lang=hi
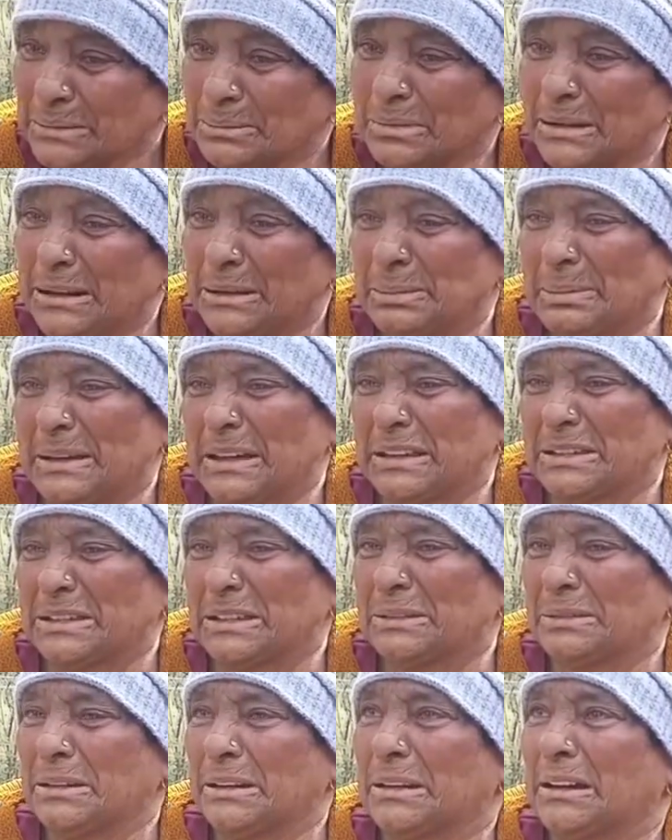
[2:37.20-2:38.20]
बड़े पैसे
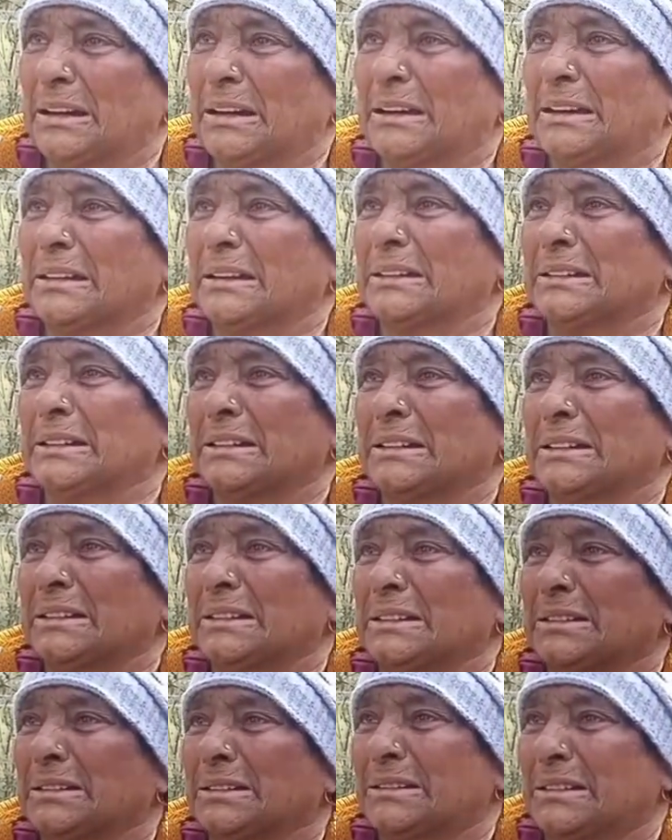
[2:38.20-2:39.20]
भी लाए
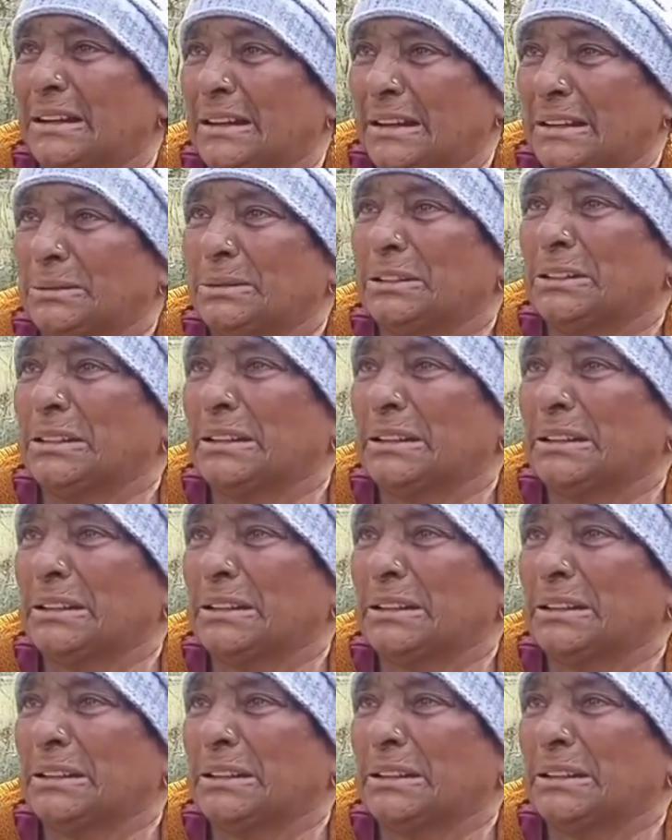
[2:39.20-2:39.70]
लाज भी